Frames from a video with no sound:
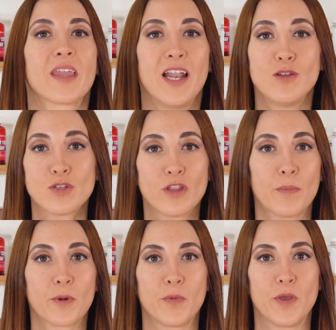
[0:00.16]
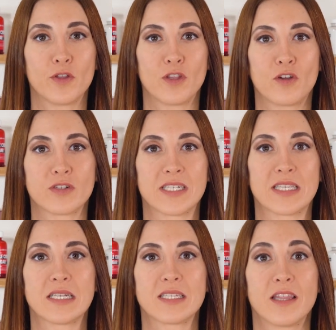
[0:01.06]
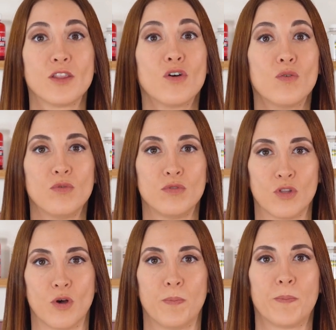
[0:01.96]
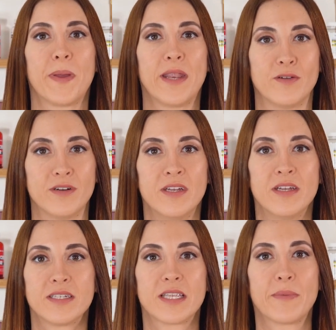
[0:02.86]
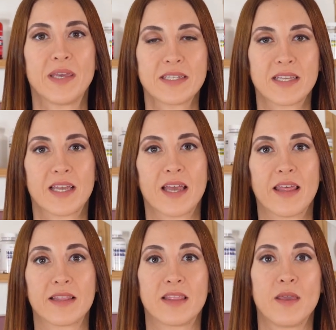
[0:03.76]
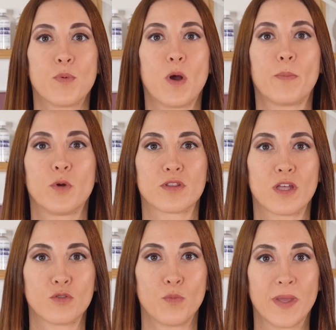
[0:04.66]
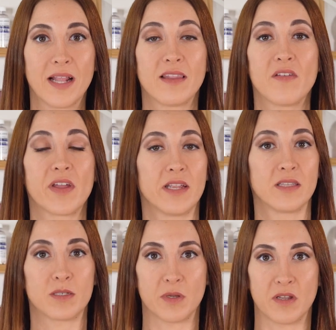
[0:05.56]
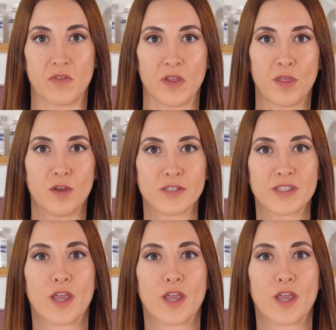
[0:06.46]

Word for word: El uso de probióticos está siendo un top, pero ¿sabías que cada tipo aporta a tu piel diferentes beneficios?